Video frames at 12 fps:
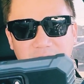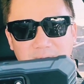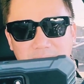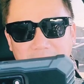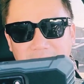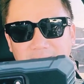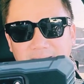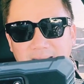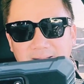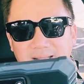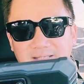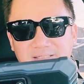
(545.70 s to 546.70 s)
nhấn mạnh
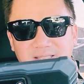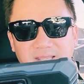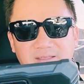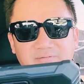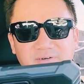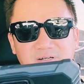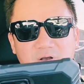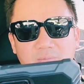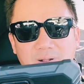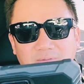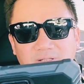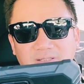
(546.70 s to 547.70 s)
các nghệ sĩ vướng ồn
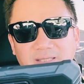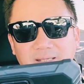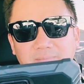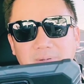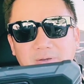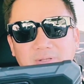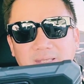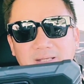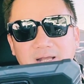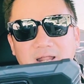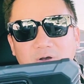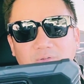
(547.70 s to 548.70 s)
ào từ thiện biểu diễn
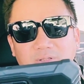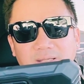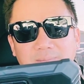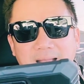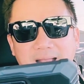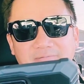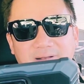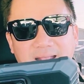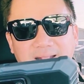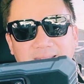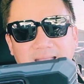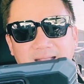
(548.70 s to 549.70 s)
ở đâu thì bà và
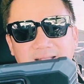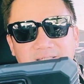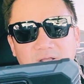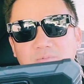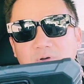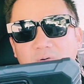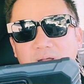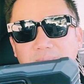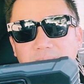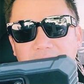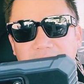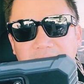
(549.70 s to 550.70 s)
khán giả sẽ ủng hộ hết mình.